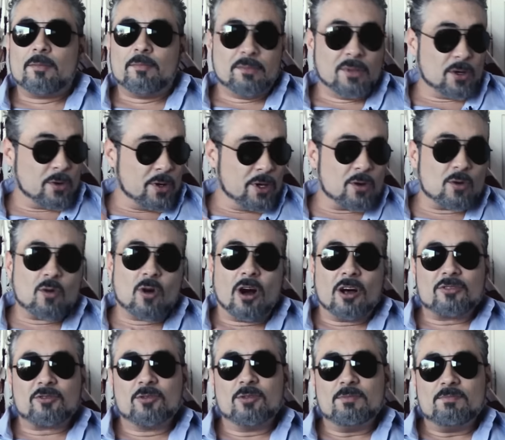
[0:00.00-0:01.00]
Meu, eu
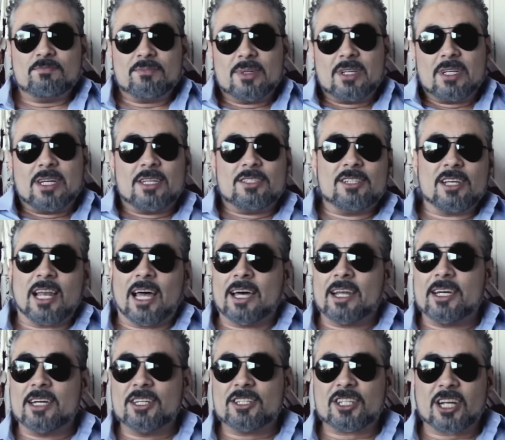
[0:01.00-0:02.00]
gosto de
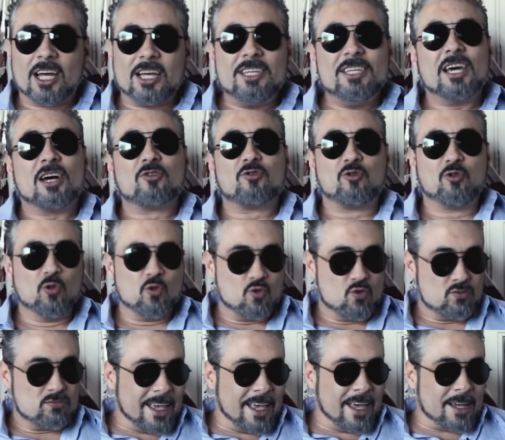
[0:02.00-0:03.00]
laranja e azul.
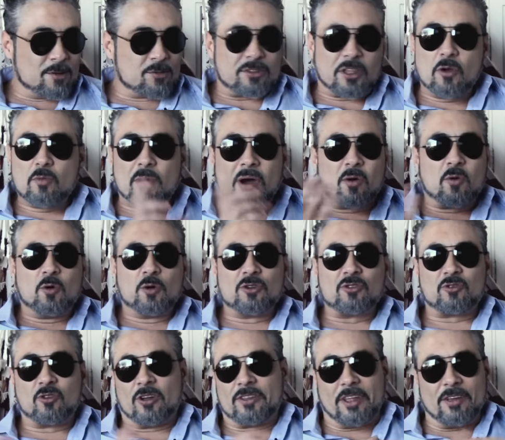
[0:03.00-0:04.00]
É, não tem uma cor
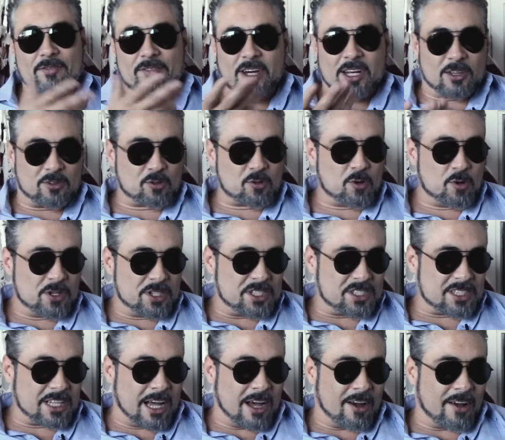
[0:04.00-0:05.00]
só, tem várias
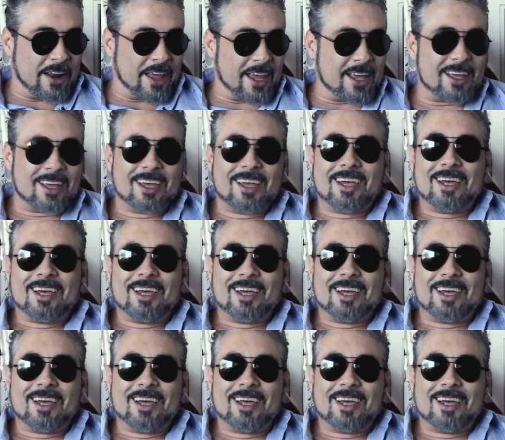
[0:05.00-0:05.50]
cores tal, né?